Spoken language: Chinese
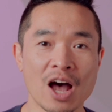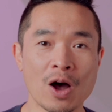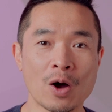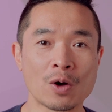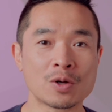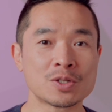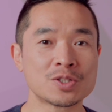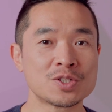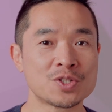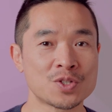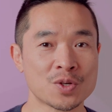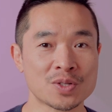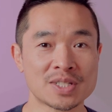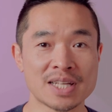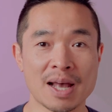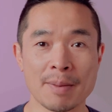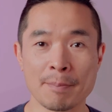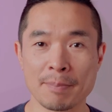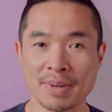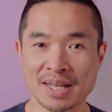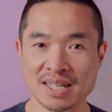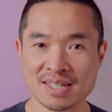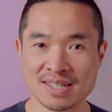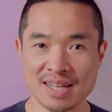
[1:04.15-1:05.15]
脑就
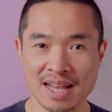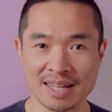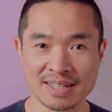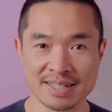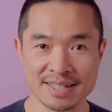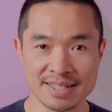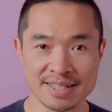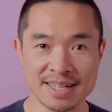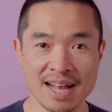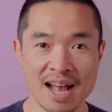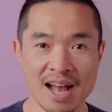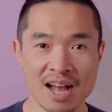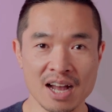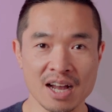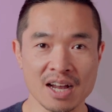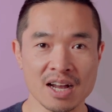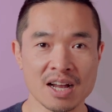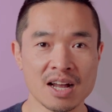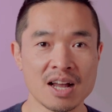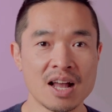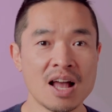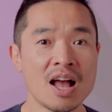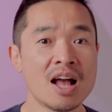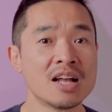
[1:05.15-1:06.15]
像冰山一样，
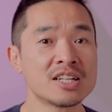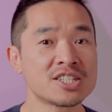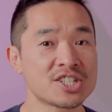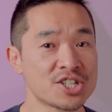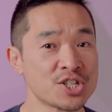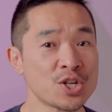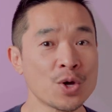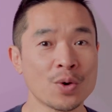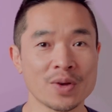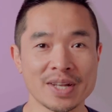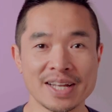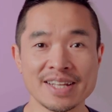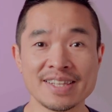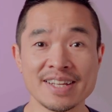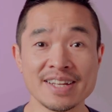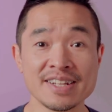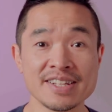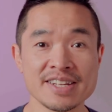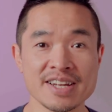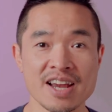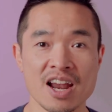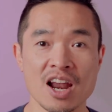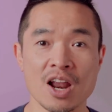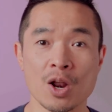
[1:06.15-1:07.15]
只有一
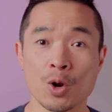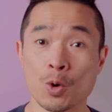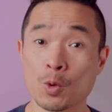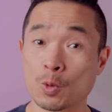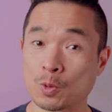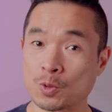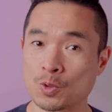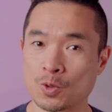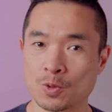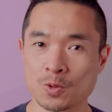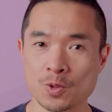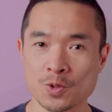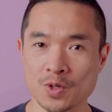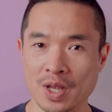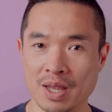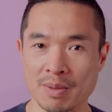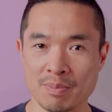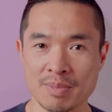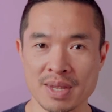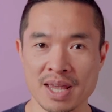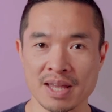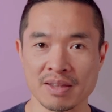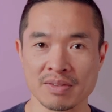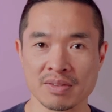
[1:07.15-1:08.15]
丁点露出
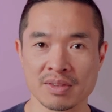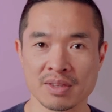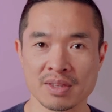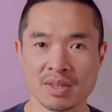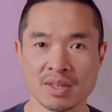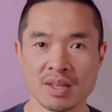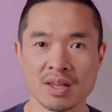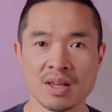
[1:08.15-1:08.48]
水面，